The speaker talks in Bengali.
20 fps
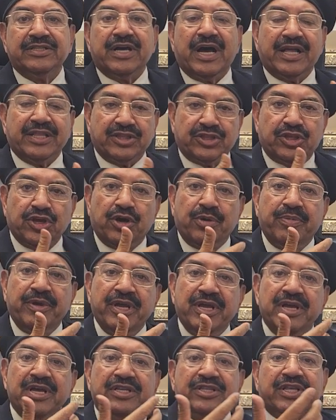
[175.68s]
আনতে হবে
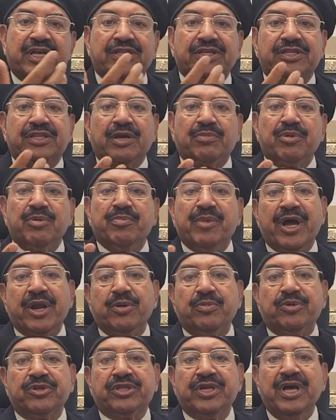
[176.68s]
তাতে থাকবে
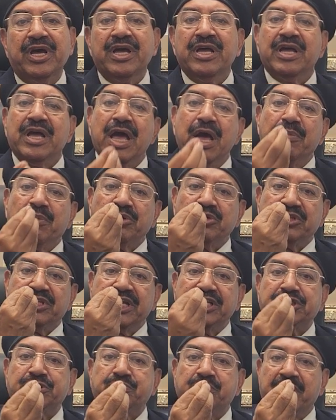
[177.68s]
মানবতা এবং
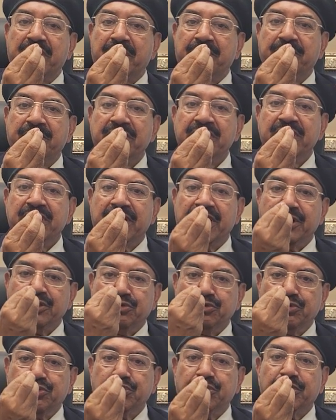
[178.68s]
দেশপ্রেম এই
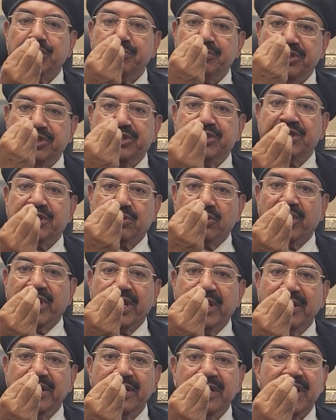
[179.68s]
দুটোকে ভিত্তি করে
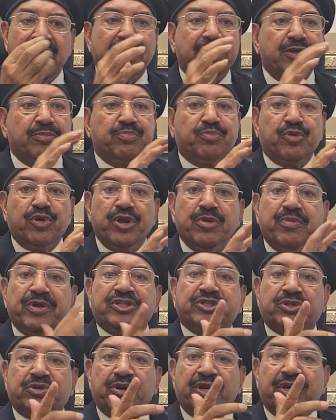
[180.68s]
একটি পরিবেশ
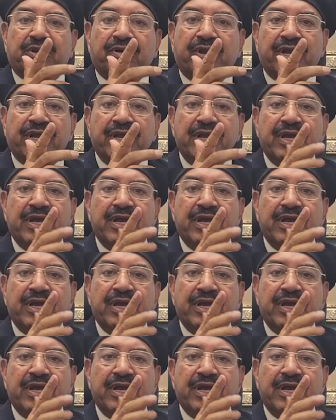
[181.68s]
তৈরি করে